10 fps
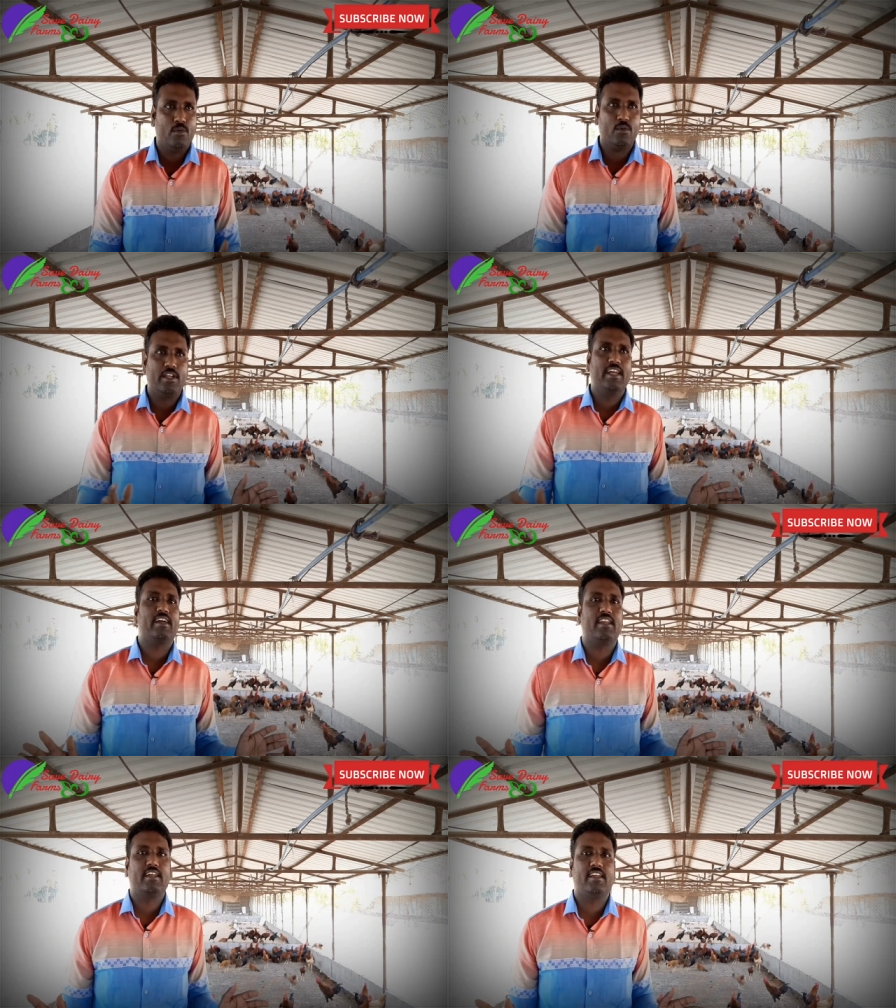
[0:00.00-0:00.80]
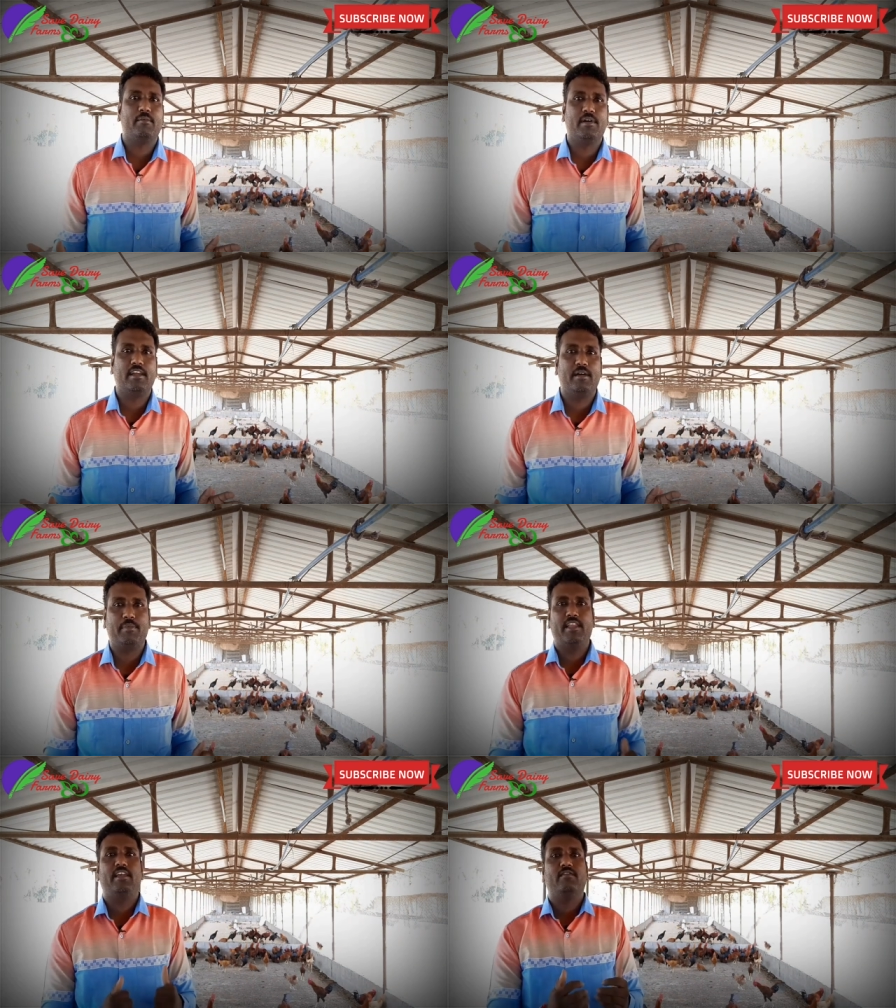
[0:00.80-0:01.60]
நூறு ஏக்கர் இருக்குது நம்மக்கிட்ட
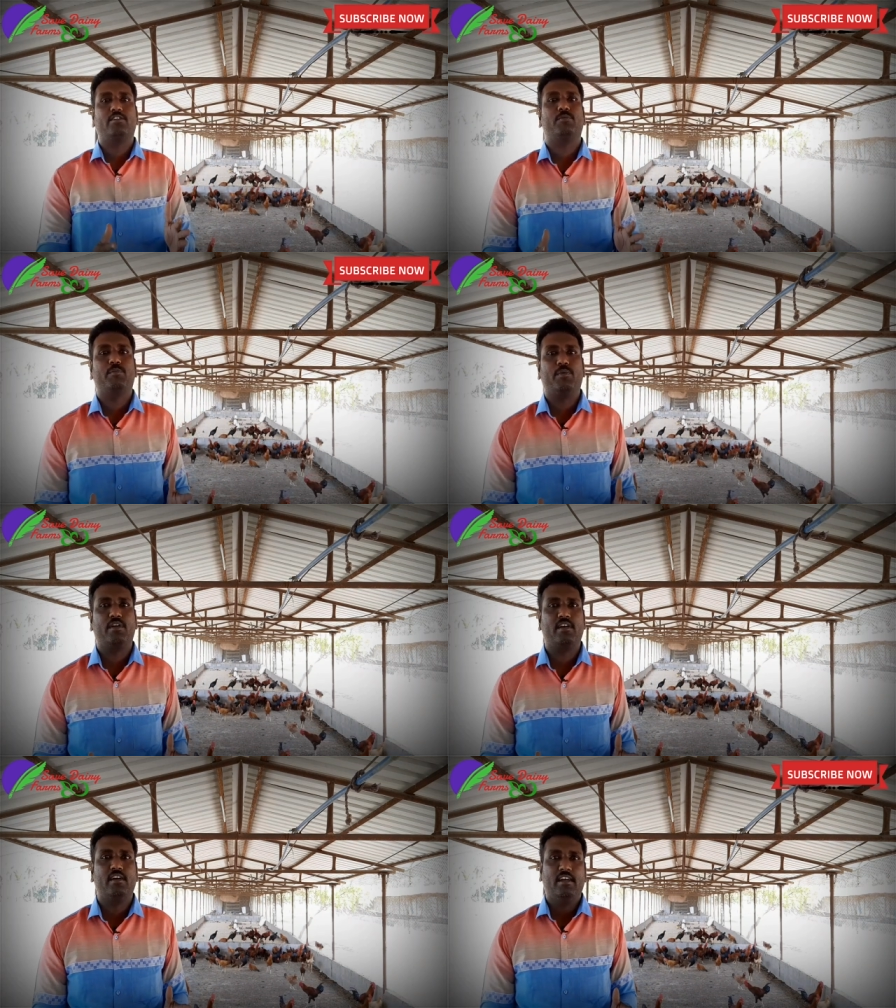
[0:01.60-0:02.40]
பெரிய இன்வெஸ்ட்மெண்ட் போடு